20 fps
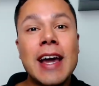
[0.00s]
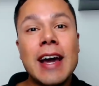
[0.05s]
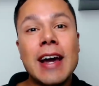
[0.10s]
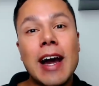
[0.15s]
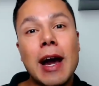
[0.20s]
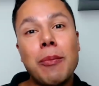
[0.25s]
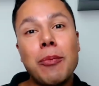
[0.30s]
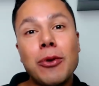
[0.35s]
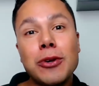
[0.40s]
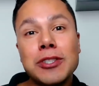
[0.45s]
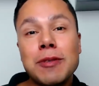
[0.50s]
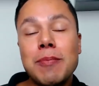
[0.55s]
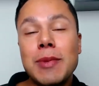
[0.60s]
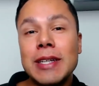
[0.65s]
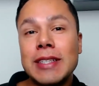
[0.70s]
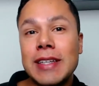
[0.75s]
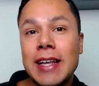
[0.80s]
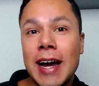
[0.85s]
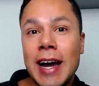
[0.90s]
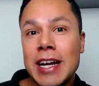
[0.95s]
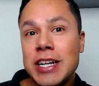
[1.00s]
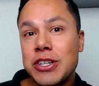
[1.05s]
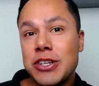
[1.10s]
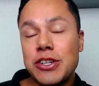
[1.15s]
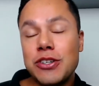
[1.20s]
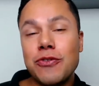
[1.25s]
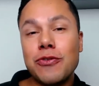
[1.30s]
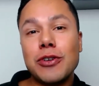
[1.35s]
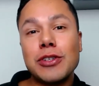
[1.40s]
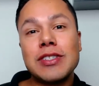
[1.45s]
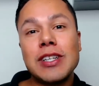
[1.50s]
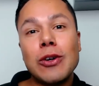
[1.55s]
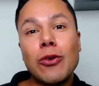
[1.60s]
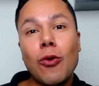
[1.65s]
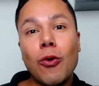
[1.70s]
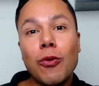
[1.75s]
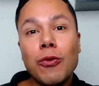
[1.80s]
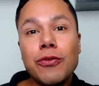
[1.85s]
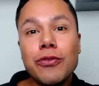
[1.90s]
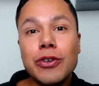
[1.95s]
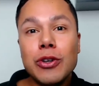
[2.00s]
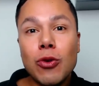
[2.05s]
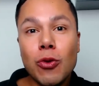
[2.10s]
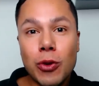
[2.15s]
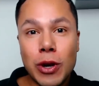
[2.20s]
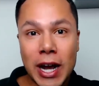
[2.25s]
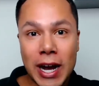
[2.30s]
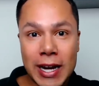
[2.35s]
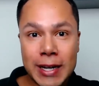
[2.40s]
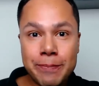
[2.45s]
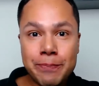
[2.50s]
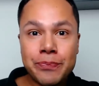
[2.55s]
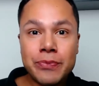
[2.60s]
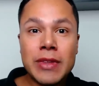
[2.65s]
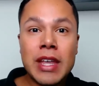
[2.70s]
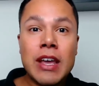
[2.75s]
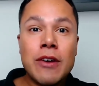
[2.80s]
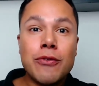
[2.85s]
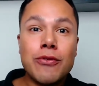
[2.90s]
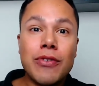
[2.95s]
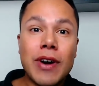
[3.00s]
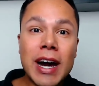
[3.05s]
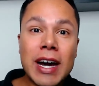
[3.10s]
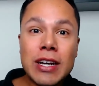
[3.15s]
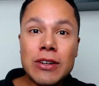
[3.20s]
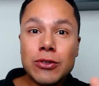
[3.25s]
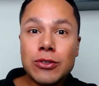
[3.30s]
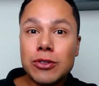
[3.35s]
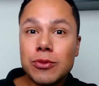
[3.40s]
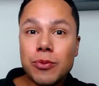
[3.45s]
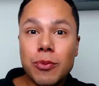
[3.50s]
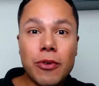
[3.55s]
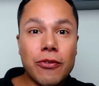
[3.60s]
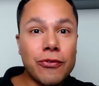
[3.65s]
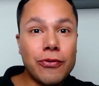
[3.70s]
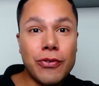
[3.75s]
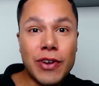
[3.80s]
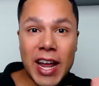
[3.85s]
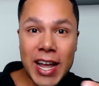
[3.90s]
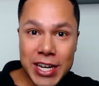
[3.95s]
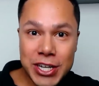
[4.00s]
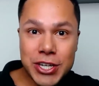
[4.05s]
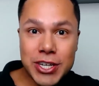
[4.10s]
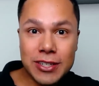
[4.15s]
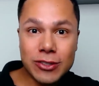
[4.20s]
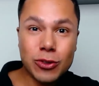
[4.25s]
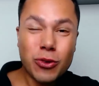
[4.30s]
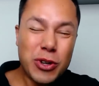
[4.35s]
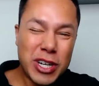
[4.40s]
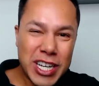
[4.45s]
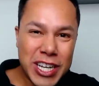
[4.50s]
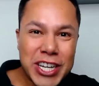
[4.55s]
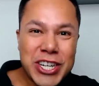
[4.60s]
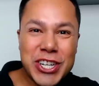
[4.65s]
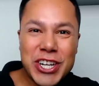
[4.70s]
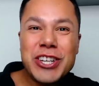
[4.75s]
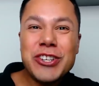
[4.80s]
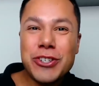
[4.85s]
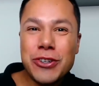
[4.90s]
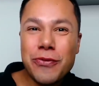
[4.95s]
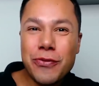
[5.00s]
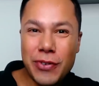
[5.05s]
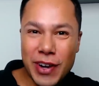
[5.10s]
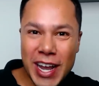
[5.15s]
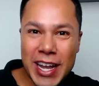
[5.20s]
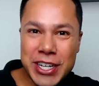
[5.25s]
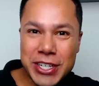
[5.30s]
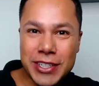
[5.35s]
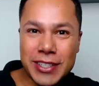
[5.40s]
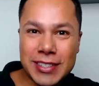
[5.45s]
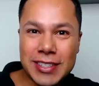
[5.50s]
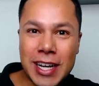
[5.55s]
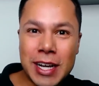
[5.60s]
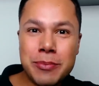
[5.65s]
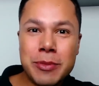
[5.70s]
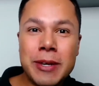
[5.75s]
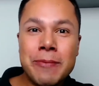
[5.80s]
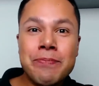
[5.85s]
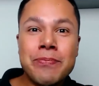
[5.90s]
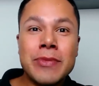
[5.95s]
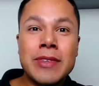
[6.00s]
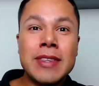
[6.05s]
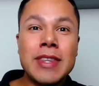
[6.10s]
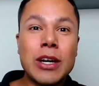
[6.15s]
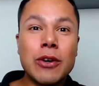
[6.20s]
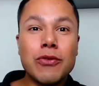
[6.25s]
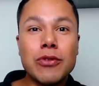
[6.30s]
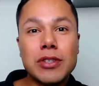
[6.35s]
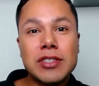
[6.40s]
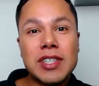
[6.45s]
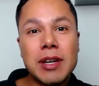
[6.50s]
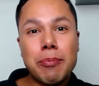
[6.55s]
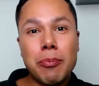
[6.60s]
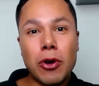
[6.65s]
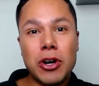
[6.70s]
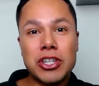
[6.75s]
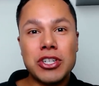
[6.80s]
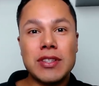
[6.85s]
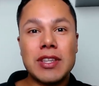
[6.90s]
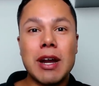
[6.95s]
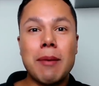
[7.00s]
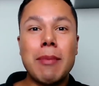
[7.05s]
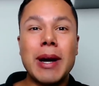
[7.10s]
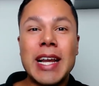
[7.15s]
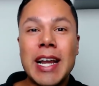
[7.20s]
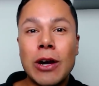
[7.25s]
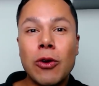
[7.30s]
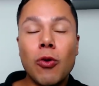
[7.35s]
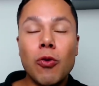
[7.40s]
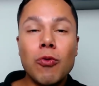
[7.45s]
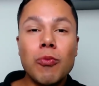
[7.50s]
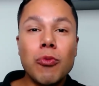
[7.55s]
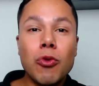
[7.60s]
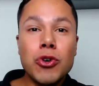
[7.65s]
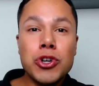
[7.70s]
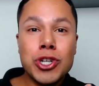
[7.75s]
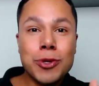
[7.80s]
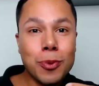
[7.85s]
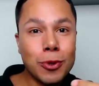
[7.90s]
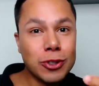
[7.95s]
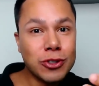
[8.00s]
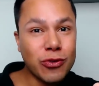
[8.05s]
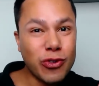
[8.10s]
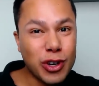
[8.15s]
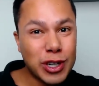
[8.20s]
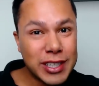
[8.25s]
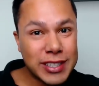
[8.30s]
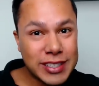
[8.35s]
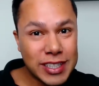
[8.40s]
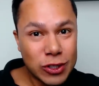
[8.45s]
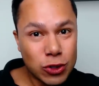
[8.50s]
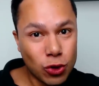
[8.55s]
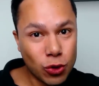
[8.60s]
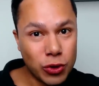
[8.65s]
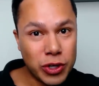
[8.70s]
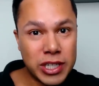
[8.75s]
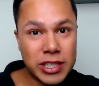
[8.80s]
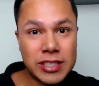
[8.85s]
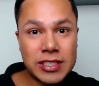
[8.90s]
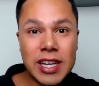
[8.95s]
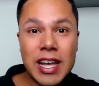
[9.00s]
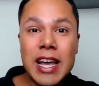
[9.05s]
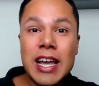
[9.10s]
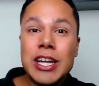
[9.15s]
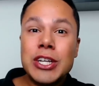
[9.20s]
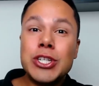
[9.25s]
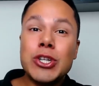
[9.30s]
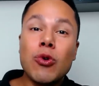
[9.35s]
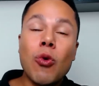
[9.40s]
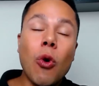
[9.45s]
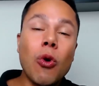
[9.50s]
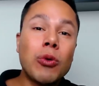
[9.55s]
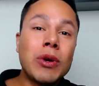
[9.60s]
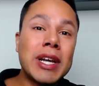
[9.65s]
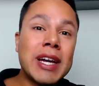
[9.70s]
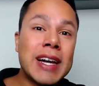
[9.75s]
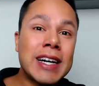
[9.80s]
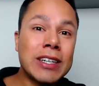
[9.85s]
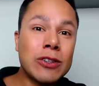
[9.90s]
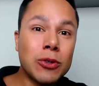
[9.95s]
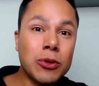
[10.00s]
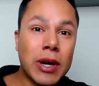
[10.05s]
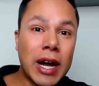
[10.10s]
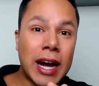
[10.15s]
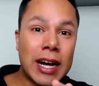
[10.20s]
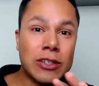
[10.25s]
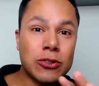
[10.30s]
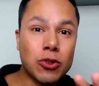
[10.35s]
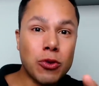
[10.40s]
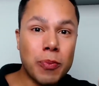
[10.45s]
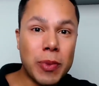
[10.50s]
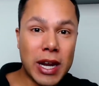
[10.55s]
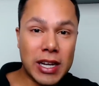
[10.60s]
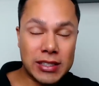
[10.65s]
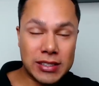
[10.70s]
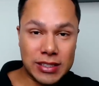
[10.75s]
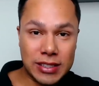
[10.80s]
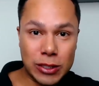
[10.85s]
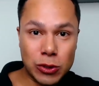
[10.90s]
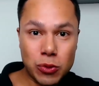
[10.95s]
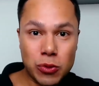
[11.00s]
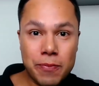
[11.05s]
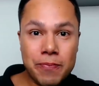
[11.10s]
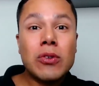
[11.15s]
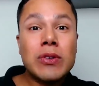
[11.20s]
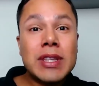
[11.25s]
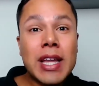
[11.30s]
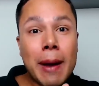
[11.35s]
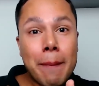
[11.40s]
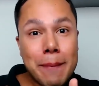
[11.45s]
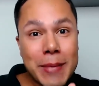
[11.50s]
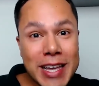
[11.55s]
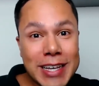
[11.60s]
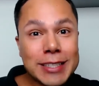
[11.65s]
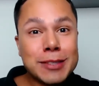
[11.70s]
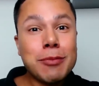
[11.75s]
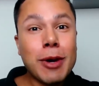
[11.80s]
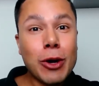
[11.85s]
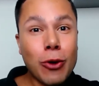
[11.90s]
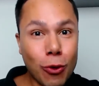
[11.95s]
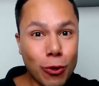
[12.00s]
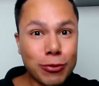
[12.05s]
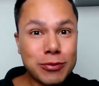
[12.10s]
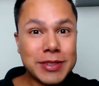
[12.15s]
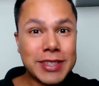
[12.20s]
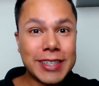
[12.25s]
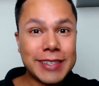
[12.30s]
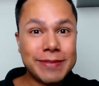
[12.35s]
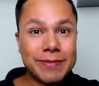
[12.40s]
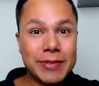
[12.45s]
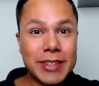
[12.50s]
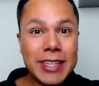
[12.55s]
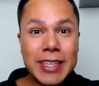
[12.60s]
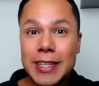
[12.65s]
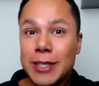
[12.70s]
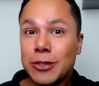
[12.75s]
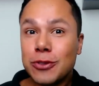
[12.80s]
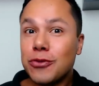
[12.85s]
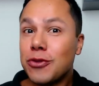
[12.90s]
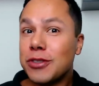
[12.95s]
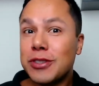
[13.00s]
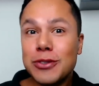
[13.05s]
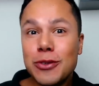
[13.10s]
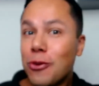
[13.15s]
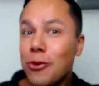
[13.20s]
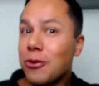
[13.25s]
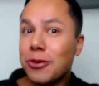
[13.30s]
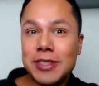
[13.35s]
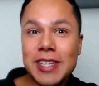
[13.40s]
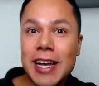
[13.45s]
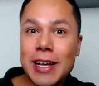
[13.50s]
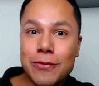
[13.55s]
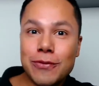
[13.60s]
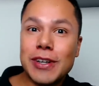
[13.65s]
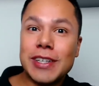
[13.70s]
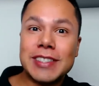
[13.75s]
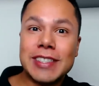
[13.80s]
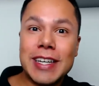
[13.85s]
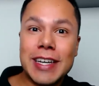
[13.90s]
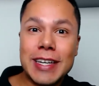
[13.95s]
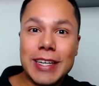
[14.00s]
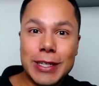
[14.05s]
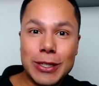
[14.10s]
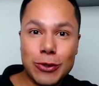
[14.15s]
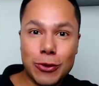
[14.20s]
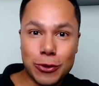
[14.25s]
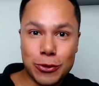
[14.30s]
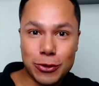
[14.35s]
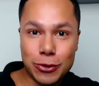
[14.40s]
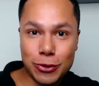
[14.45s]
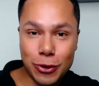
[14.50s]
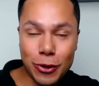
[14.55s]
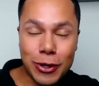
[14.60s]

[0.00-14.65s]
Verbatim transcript: é a possibilidade de você configurar vários fretes, origens de frete, sabe? Então você pode trabalhar com múltiplos fornecedores de qualquer lugar do Brasil na mesma conta. E isso você não consegue fazer em outros